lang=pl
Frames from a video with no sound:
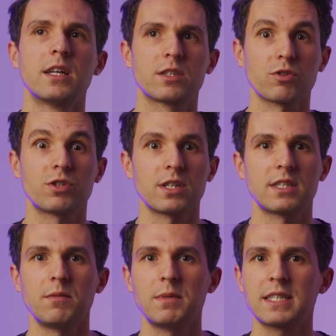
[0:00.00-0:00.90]
coś się z
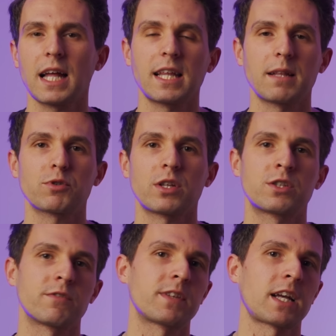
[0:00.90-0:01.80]
nimi stanie, na przykład
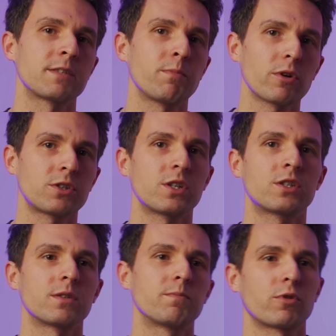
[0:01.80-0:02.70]
czy w transporcie,
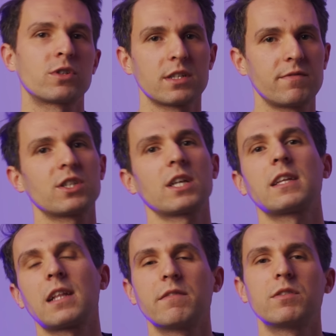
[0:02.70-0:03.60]
czy podczas
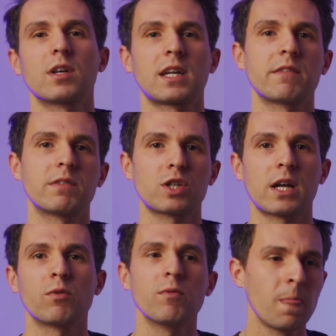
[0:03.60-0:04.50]
wieszania telewizora na
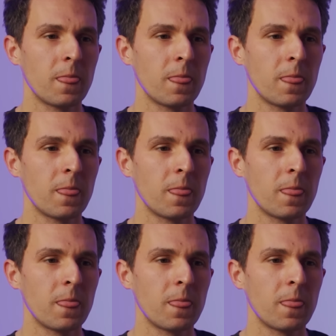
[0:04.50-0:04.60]
wieszaku.